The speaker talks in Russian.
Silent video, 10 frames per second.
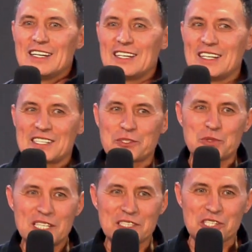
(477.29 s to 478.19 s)
А,
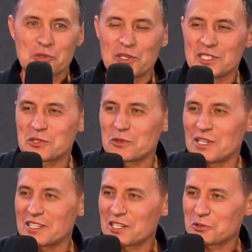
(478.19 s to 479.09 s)
студенты, школьники
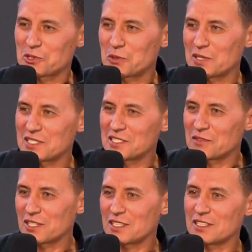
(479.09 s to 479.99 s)
туда на картошку
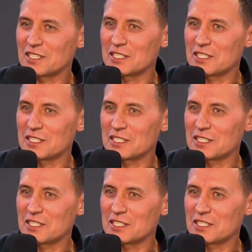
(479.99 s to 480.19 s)
ездили в такие